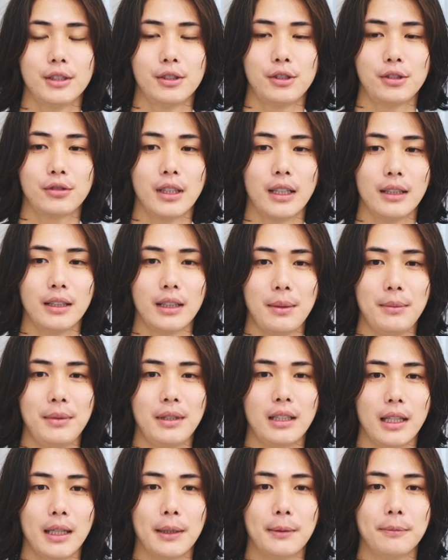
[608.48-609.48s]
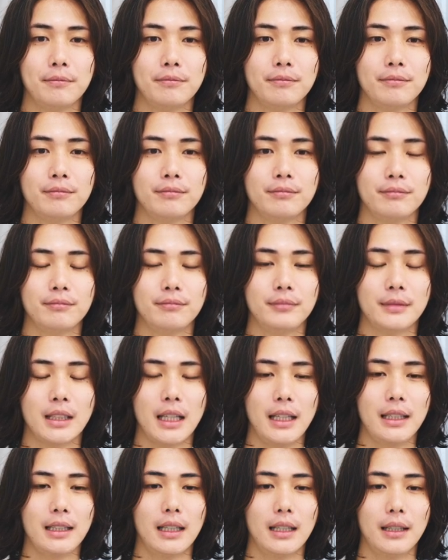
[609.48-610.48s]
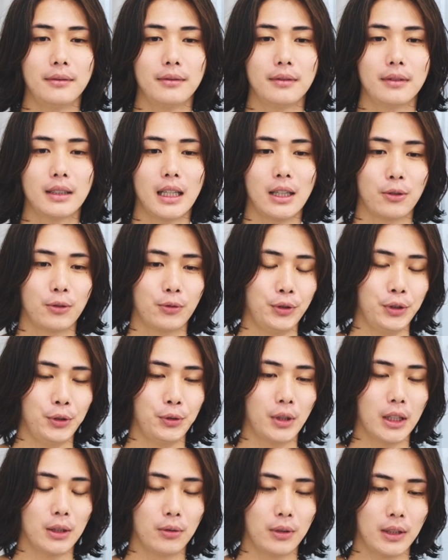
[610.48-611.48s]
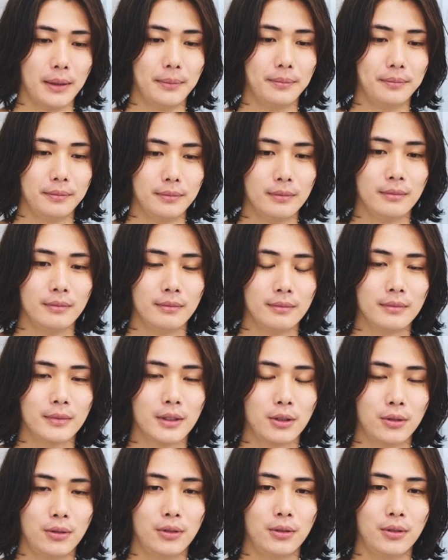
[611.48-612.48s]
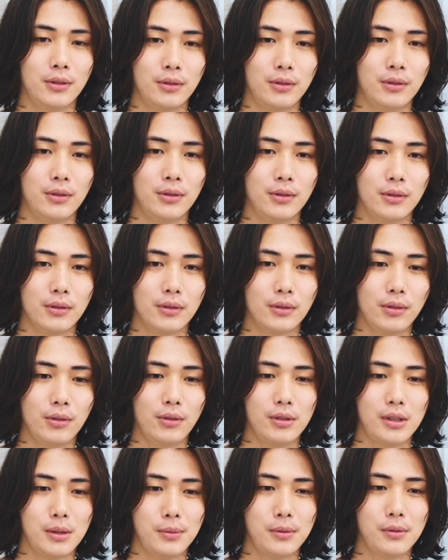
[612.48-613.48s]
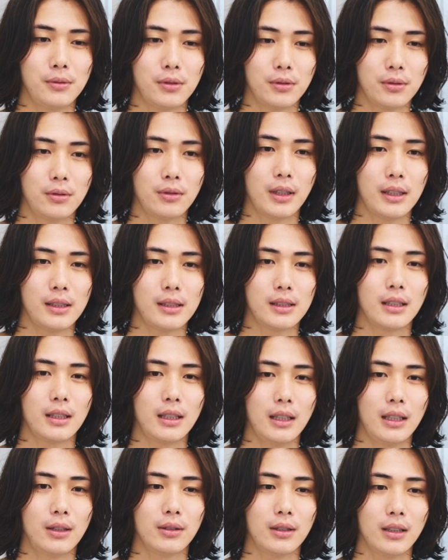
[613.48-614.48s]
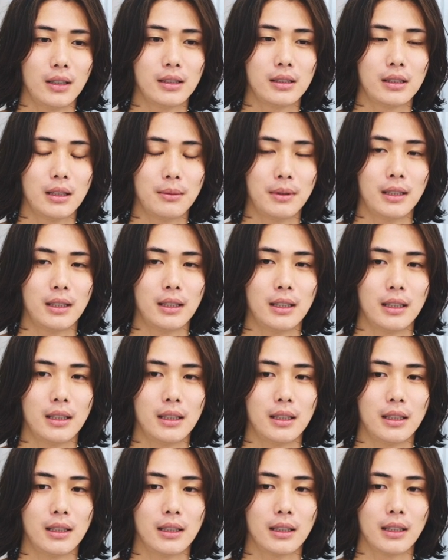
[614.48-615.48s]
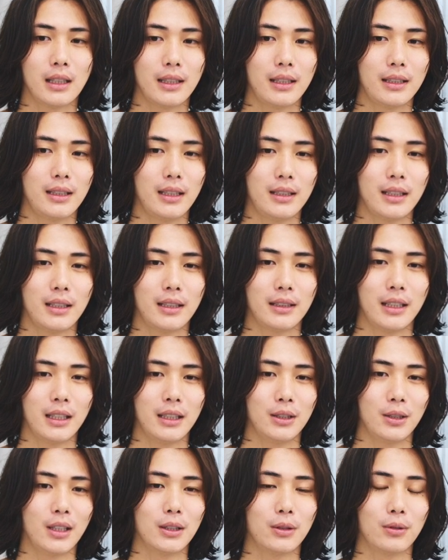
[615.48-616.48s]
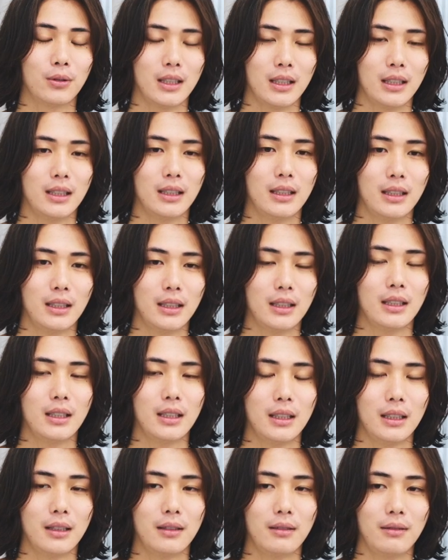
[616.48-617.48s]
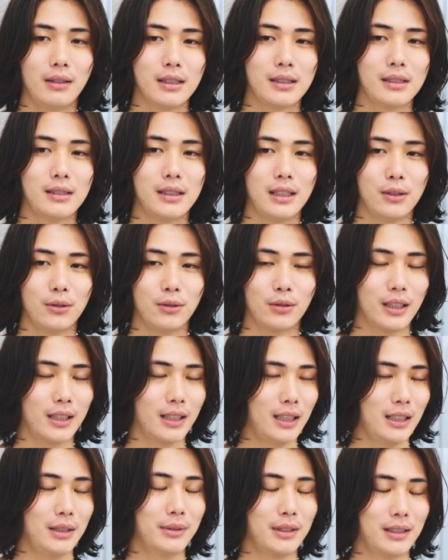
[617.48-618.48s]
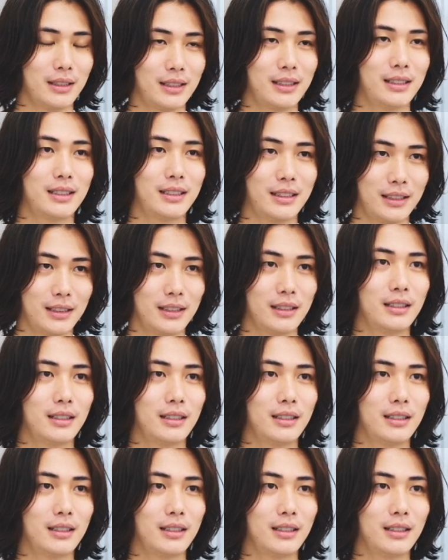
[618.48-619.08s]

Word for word: 主観で見て何がかっこいいのかとかこうどう自分を表現したらお客様が来ていただけるのかとかは常日頃考えてます。